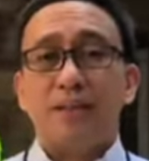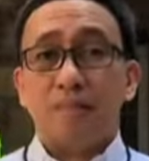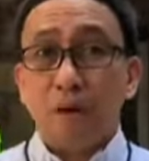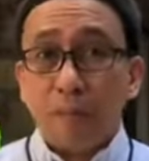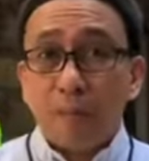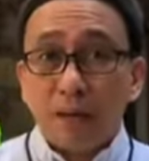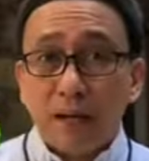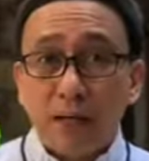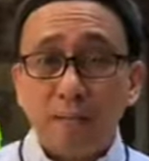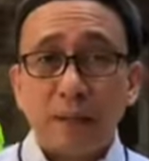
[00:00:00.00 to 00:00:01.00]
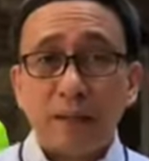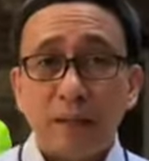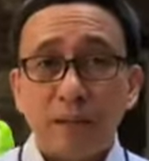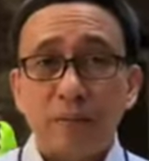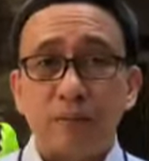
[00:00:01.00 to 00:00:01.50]
Mapamaraan ba
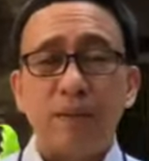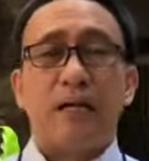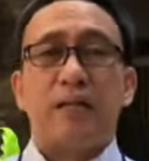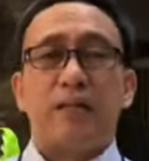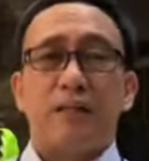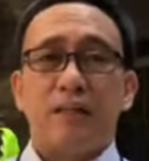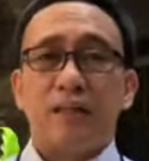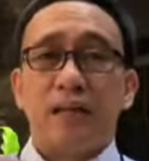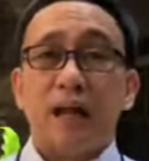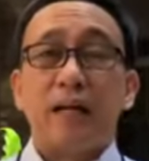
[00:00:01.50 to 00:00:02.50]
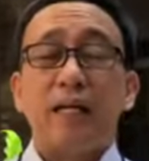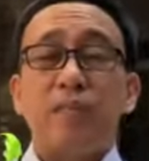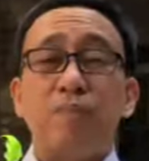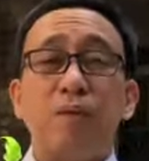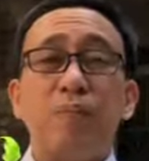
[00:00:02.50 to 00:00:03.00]
tayo? Bakit? Ang
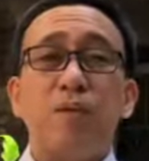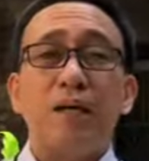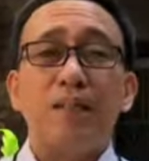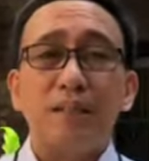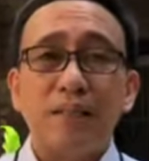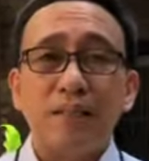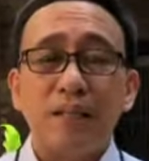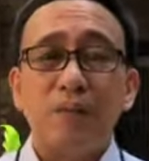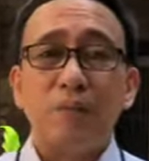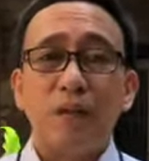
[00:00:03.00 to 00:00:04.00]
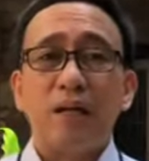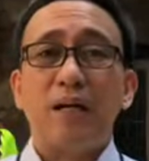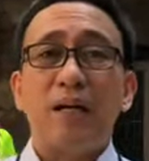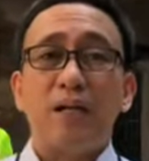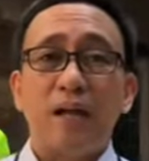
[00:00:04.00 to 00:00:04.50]
gospel po natin kasi ngayong
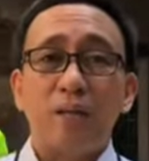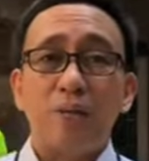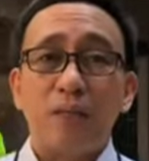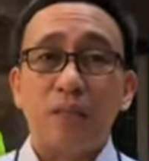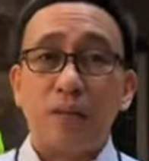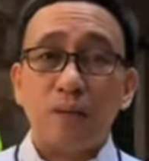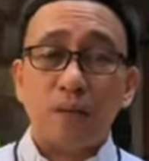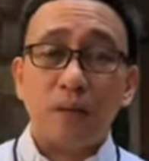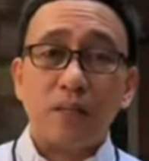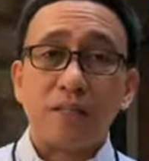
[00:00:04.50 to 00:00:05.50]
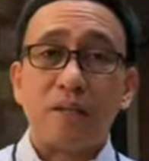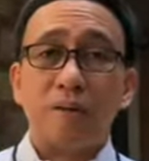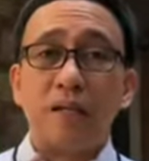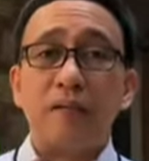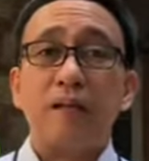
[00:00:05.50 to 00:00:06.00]
umaga, hinango kay San Lucas,
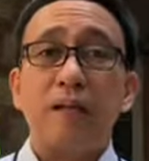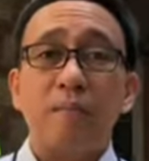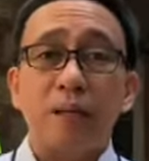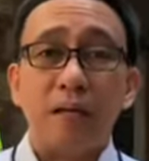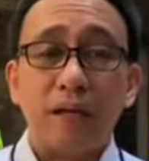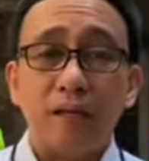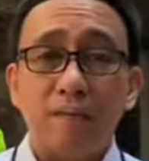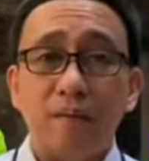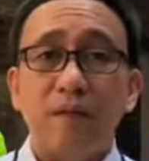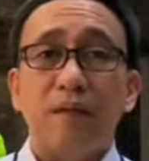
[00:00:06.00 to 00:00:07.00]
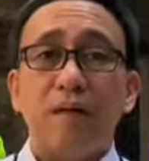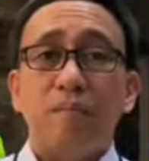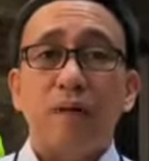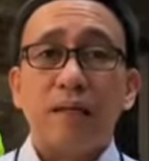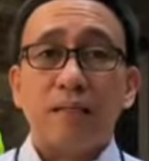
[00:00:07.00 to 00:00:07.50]
Kabanata
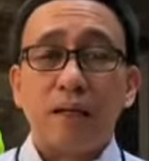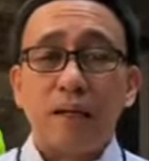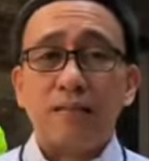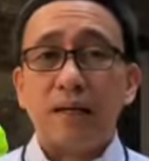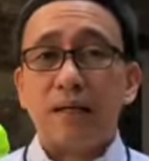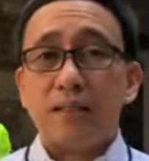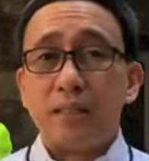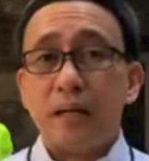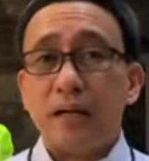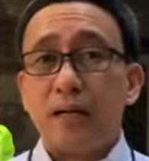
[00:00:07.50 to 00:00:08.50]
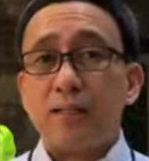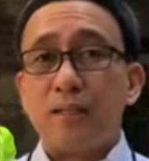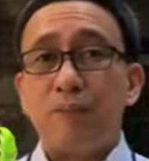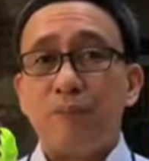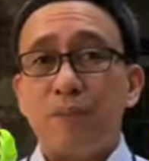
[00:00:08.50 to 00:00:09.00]
16. Mga talata 1 hanggang
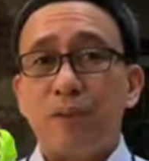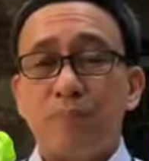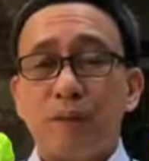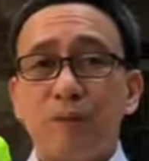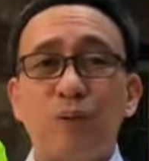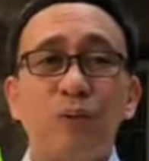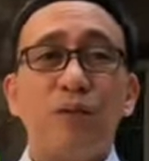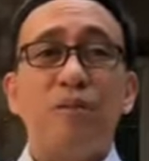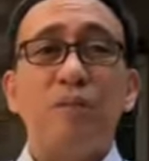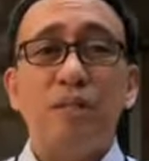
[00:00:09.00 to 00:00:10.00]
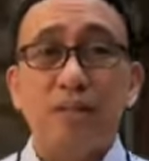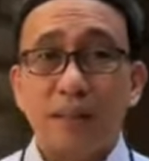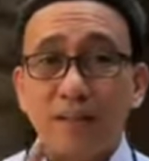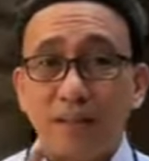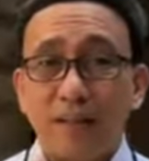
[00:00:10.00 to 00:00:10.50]
10 ay patungkol na naman sa
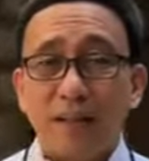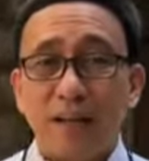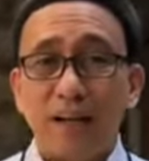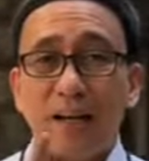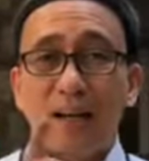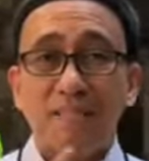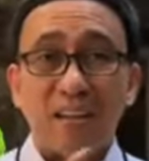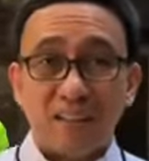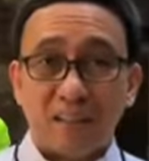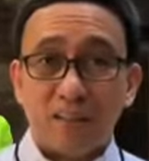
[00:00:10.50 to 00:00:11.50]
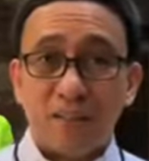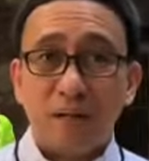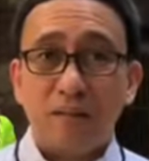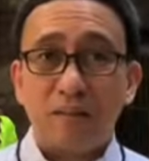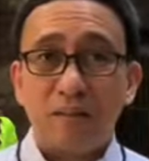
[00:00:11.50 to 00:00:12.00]
isang talinhagan, ang title
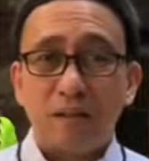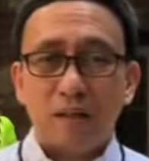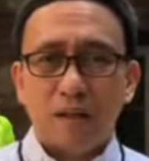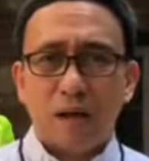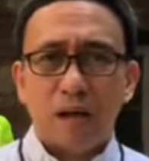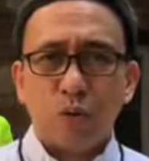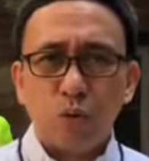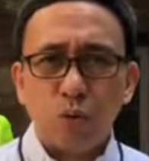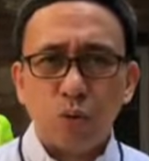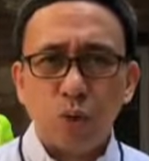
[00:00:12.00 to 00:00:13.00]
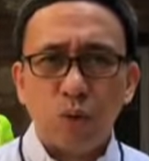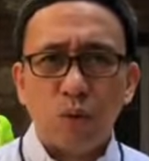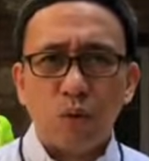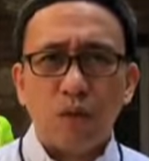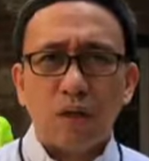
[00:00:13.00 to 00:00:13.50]
naman, Ang
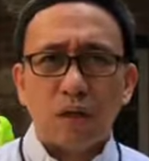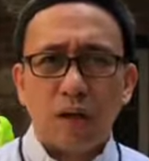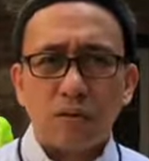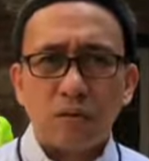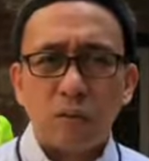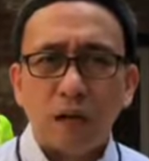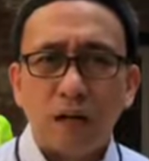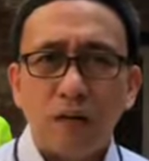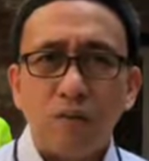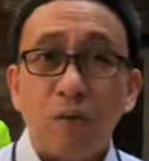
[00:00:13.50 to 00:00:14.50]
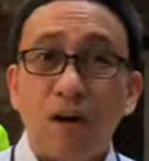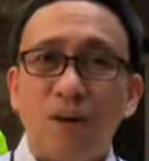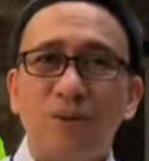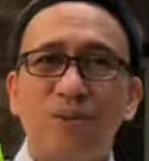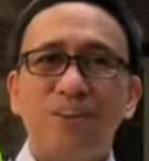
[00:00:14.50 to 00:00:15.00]
Tusong Katiwala.
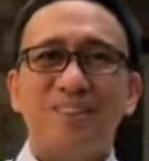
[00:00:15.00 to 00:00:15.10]
Wow!